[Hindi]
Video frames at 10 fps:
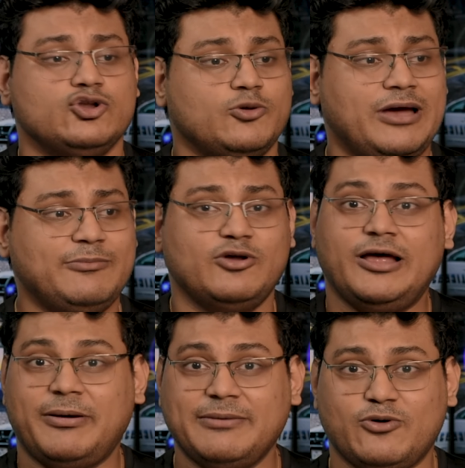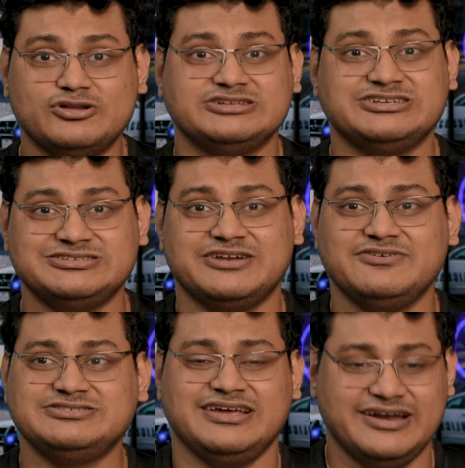तो मैं बोला भाई बहुत अच्छा
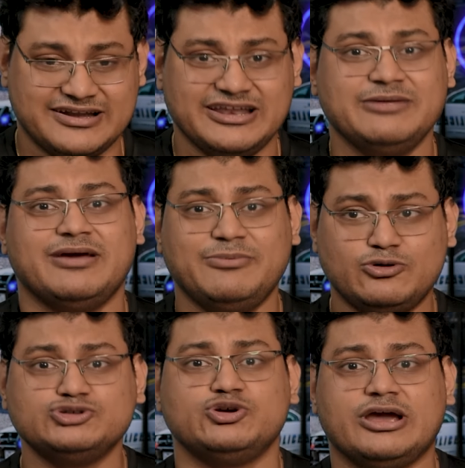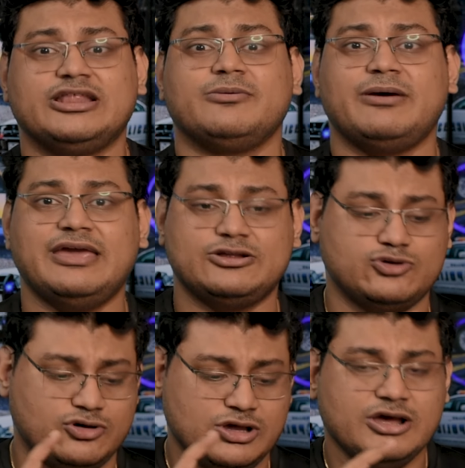सर्विस है लिटरली मैं भी खुश हो गया था भाई एक तो